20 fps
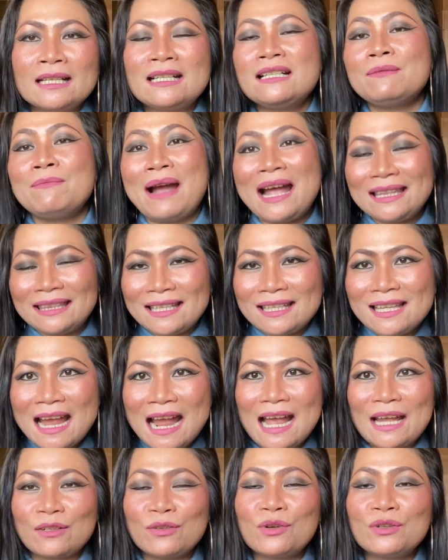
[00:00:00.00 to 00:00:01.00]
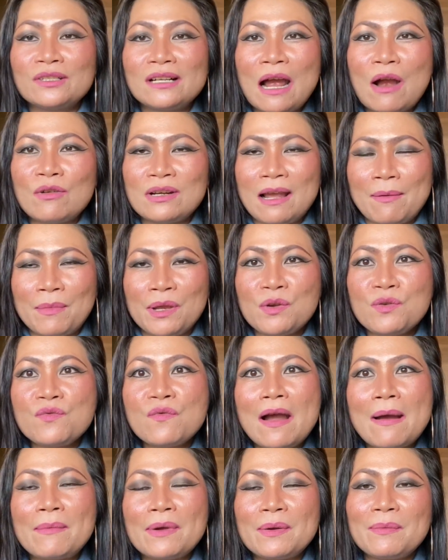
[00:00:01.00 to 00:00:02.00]
คือมาตรฐานคนเราน่ะแม่นุช
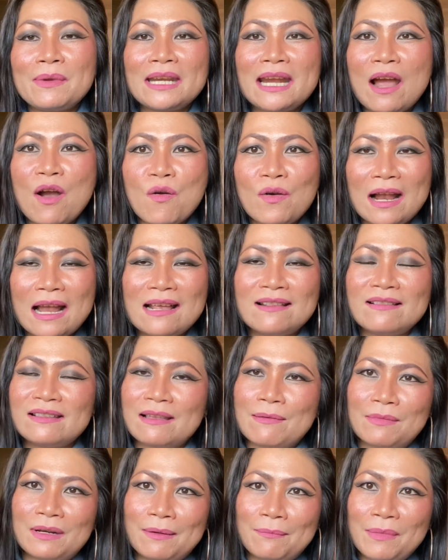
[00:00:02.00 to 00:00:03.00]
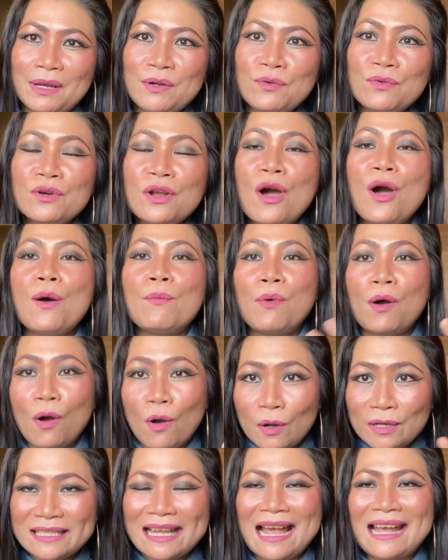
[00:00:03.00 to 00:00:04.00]
ว่ามันไม่เท่ากันสำหรับแม่นุชก็พอ
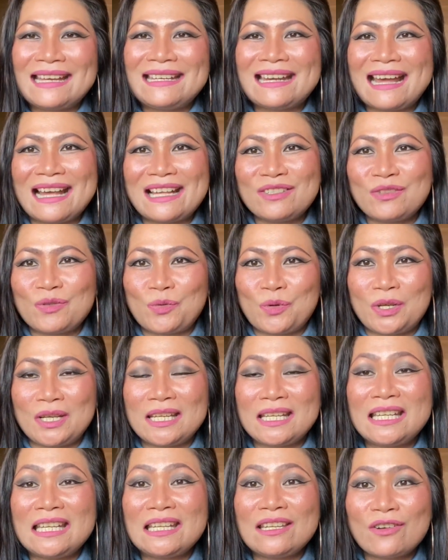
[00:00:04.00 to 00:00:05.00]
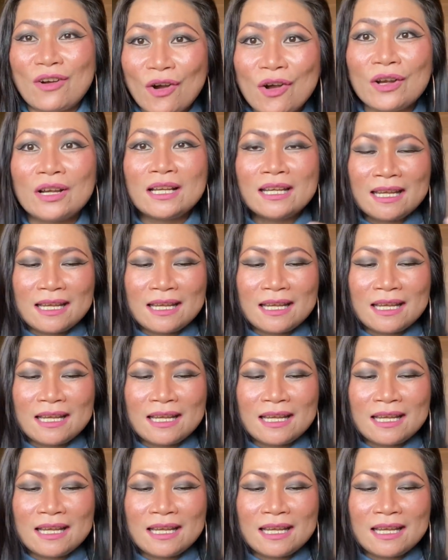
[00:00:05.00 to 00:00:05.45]
ใจนะจุดนี้เนาะ